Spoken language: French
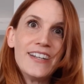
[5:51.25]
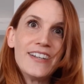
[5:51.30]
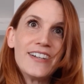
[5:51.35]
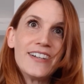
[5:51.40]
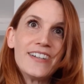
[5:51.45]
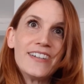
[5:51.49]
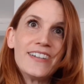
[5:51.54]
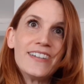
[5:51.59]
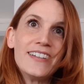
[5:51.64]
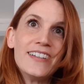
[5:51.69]

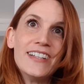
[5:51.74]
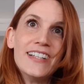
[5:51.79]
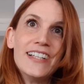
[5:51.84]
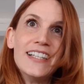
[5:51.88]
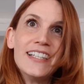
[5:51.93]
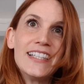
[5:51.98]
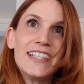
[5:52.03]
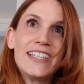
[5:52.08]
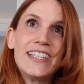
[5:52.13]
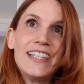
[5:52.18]

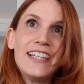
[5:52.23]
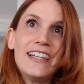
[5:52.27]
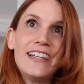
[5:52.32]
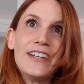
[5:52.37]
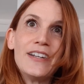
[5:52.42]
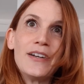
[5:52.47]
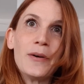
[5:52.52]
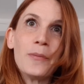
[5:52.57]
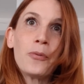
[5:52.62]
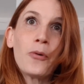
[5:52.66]

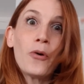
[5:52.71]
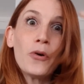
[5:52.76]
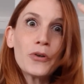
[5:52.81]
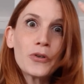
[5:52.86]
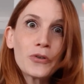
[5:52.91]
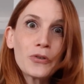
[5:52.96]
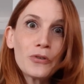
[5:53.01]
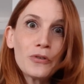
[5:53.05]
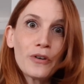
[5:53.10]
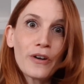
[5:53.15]
euh,
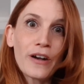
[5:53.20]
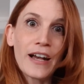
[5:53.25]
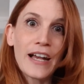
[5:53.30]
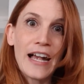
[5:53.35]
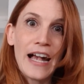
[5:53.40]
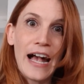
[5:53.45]
procure